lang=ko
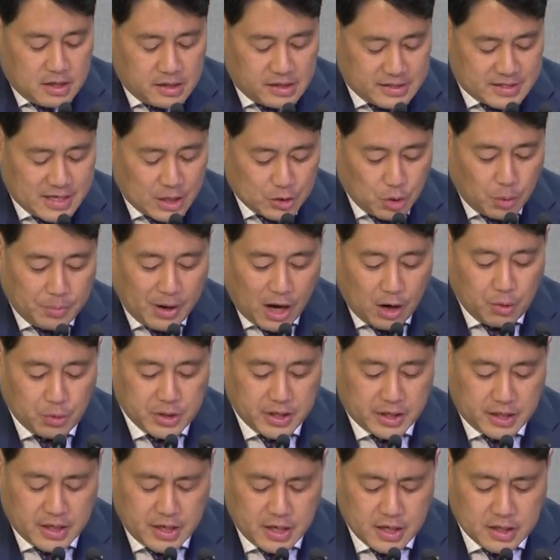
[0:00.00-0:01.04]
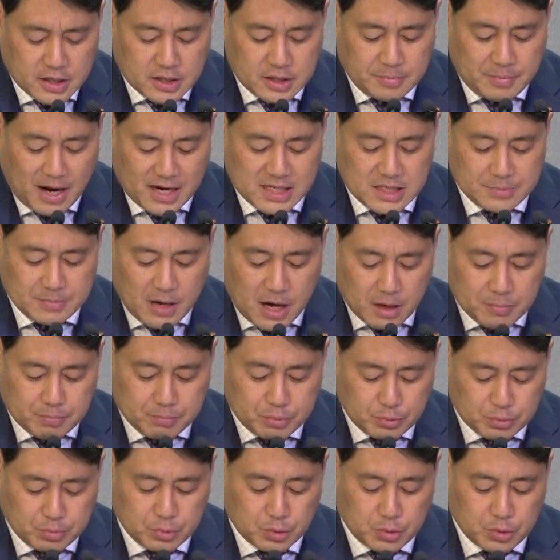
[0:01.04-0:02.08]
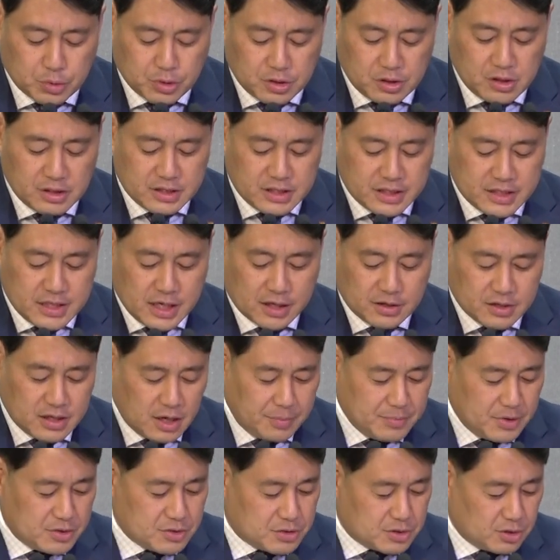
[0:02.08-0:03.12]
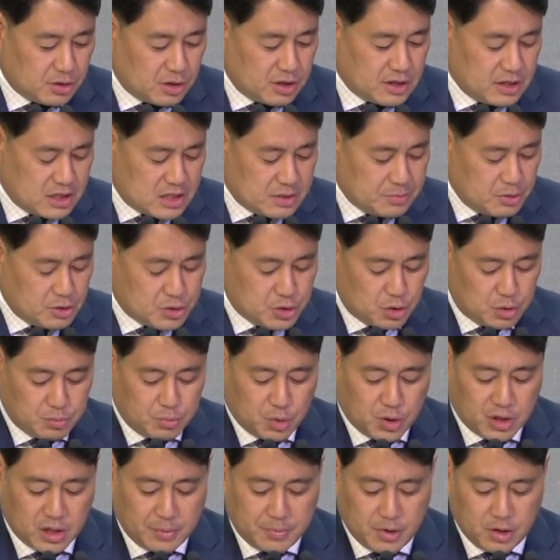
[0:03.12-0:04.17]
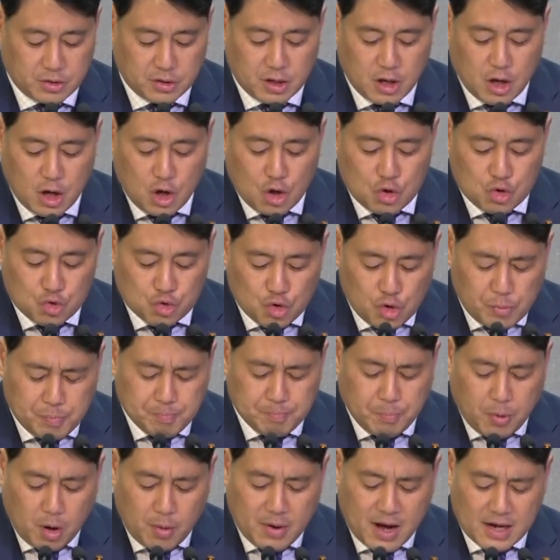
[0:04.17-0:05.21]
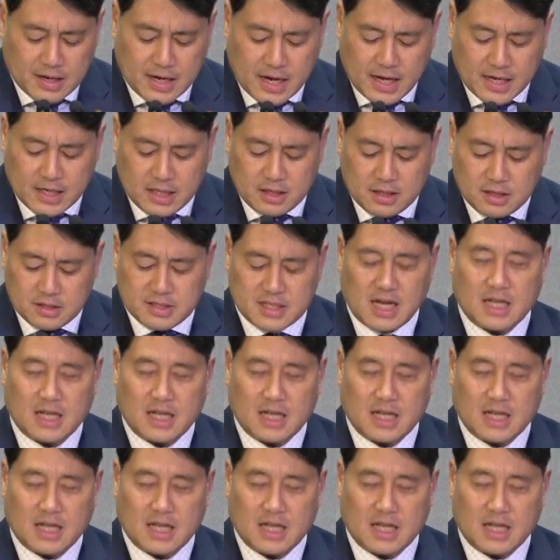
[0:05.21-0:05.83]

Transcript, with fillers: 이 사도 바울이 그 마지막 부분을 시작을 하면서 21절을 보게 되면 율법 아래 있는